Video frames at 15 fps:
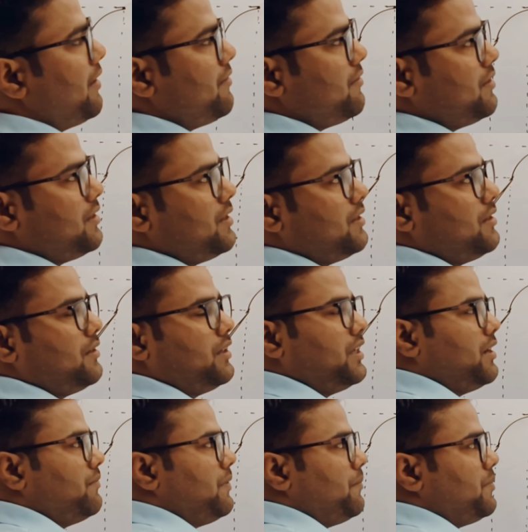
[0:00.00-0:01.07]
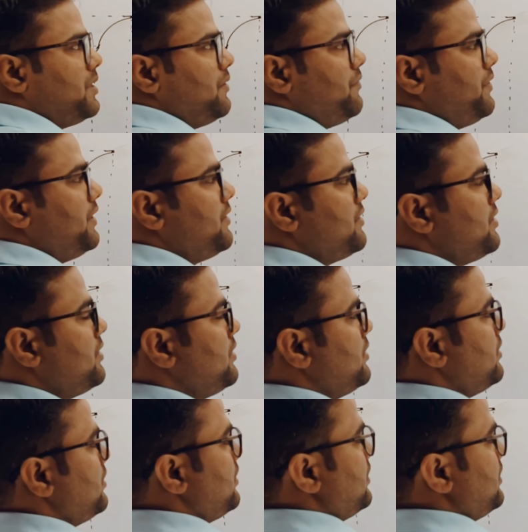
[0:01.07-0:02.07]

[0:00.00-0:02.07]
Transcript: फाइव ये फिफ्टी फीट